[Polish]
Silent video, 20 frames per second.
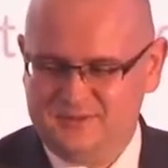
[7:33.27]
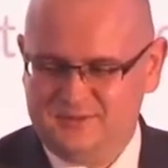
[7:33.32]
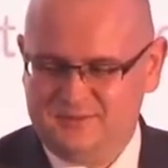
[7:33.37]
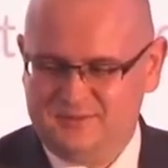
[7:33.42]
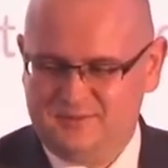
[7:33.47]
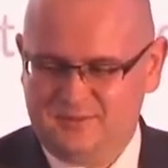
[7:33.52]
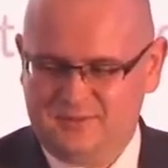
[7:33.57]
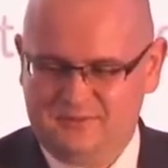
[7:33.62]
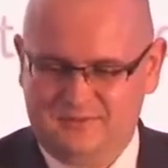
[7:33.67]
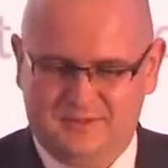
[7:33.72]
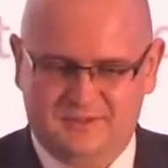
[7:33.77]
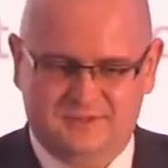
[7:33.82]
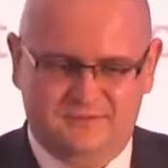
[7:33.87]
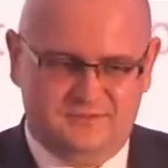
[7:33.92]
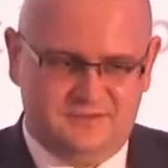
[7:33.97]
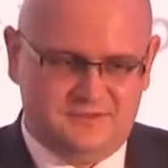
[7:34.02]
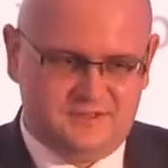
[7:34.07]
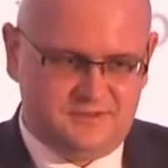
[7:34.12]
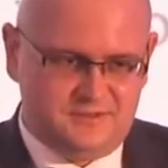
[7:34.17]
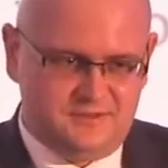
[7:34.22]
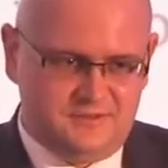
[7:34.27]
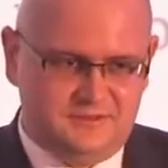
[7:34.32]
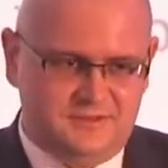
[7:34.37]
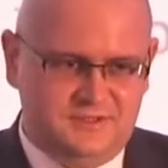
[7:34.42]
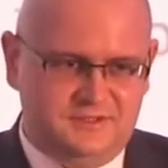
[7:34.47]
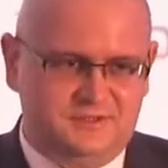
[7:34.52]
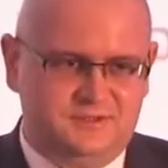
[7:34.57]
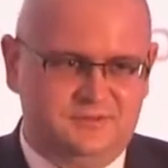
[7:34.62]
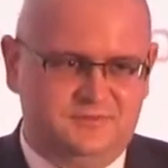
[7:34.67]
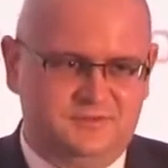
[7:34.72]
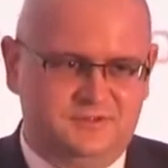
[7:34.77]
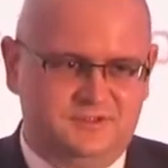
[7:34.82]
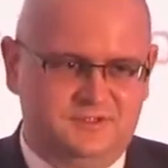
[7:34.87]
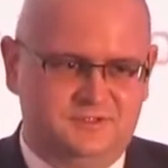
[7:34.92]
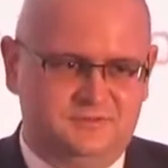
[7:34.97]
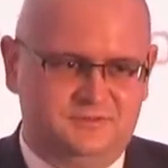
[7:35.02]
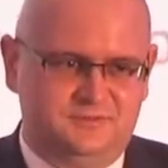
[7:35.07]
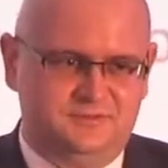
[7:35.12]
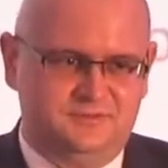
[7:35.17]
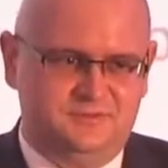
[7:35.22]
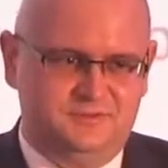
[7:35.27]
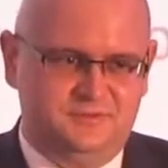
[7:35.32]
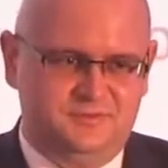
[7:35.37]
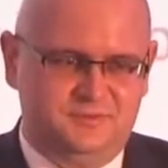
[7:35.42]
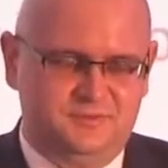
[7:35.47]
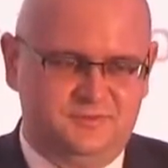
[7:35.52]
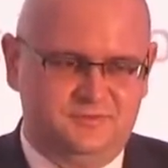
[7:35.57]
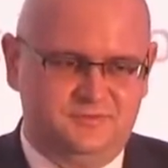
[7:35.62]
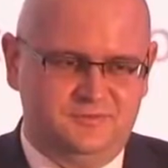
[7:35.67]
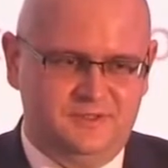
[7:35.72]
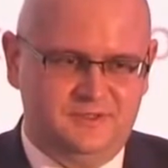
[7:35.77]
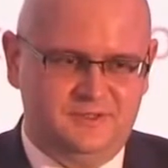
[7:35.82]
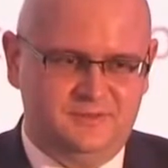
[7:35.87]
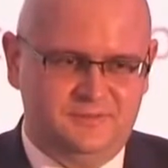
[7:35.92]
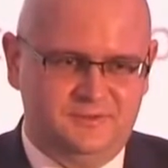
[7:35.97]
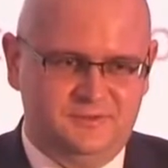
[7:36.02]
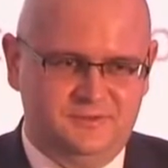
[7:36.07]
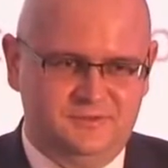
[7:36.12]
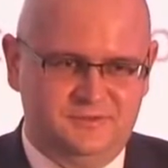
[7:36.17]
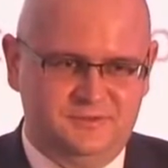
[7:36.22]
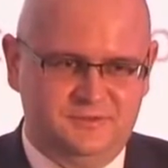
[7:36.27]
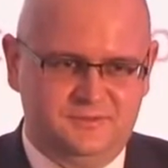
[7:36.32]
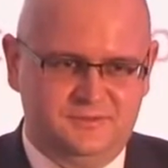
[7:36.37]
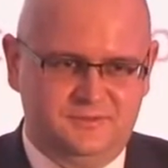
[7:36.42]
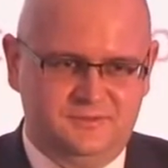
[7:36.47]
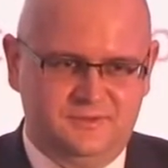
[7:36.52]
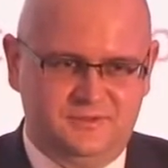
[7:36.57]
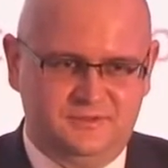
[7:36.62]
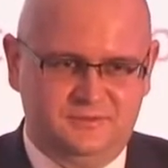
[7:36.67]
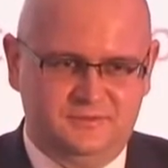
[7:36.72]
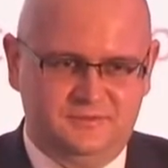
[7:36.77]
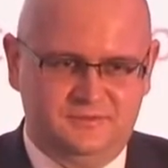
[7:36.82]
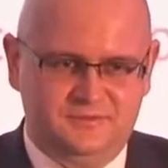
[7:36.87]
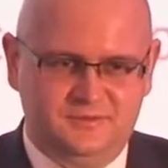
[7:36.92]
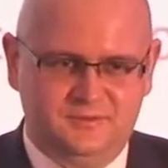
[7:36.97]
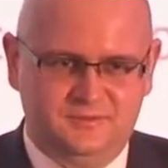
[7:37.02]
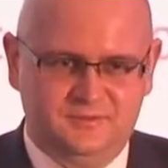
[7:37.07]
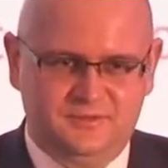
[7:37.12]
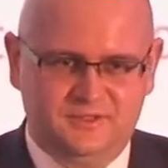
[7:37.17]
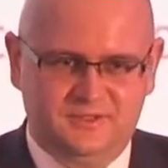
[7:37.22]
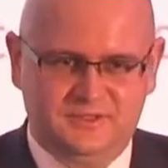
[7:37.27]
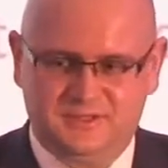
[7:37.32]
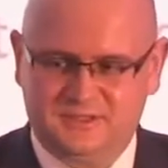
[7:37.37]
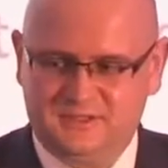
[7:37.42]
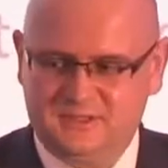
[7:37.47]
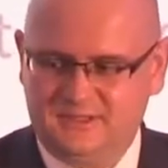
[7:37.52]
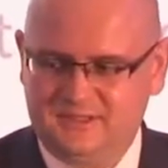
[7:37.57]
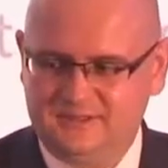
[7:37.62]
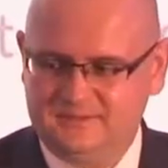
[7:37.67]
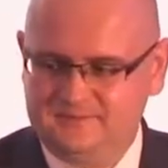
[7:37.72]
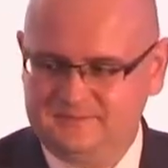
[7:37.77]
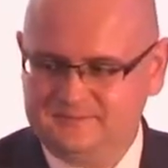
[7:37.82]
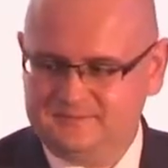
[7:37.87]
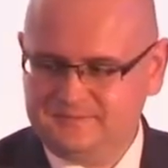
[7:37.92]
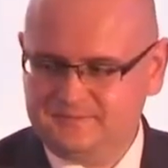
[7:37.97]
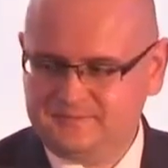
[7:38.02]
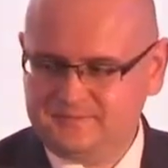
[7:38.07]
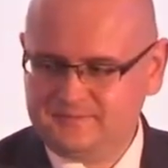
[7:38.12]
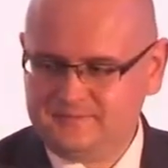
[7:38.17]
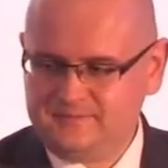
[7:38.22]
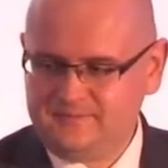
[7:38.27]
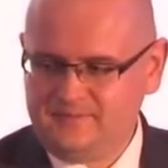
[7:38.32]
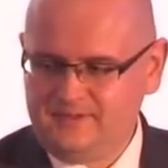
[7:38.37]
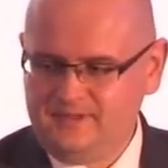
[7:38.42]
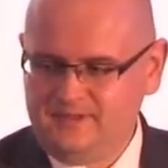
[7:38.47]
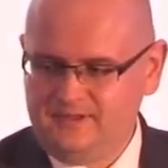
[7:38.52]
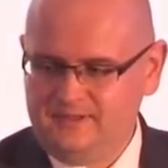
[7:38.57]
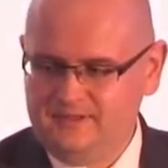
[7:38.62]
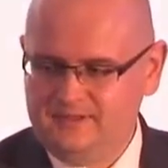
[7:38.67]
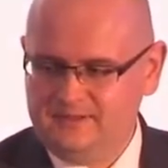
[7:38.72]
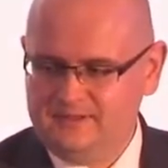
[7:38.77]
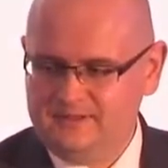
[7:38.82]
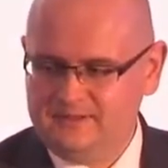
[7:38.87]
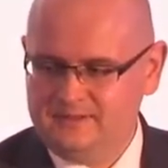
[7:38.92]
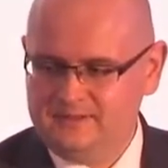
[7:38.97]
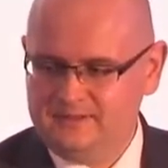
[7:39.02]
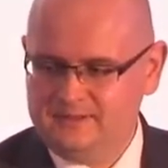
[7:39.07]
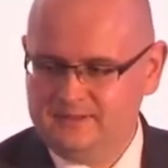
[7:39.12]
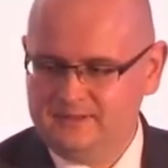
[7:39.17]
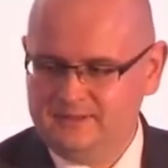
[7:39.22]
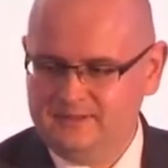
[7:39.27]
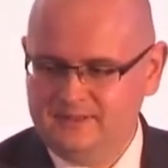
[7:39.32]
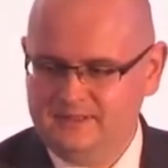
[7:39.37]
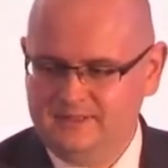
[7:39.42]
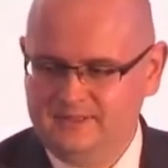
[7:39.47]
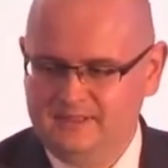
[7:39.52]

żeby prowadzić, więc to też musieliśmy wziąć pod uwagę przy konstruowaniu nowego podejścia. E,